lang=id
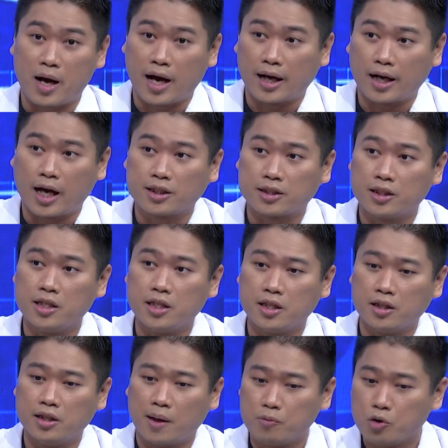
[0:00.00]
makan nasi
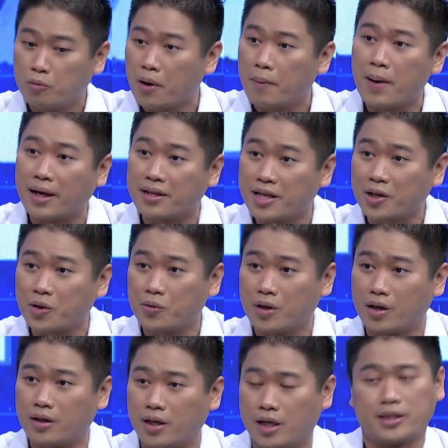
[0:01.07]
dingin dan jumlah banyak juga
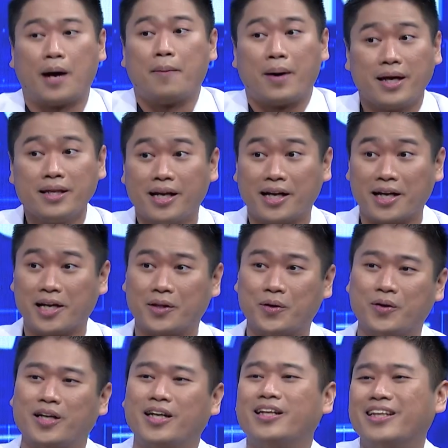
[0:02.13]
ya sama aja
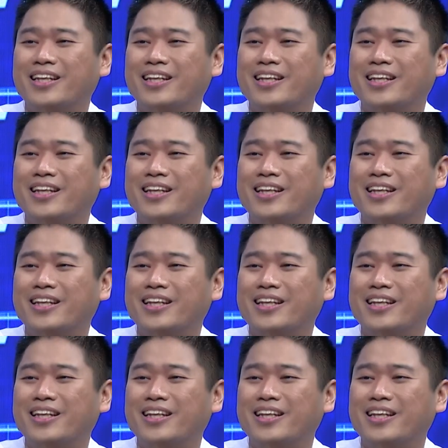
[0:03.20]
gitu kan.